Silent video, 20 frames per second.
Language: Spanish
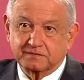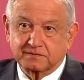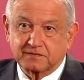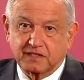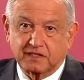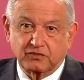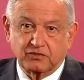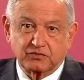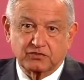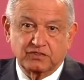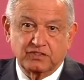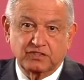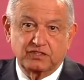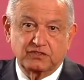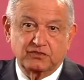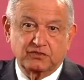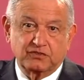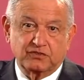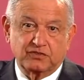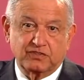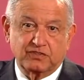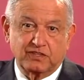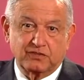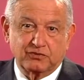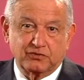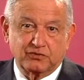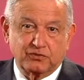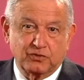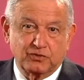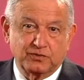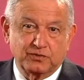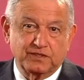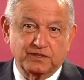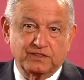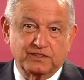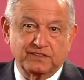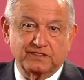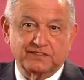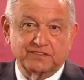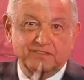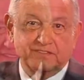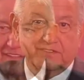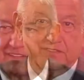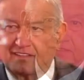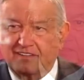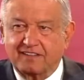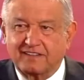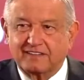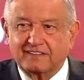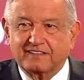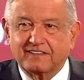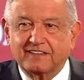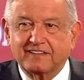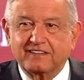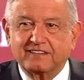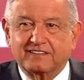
a los niños, a los jóvenes. Ese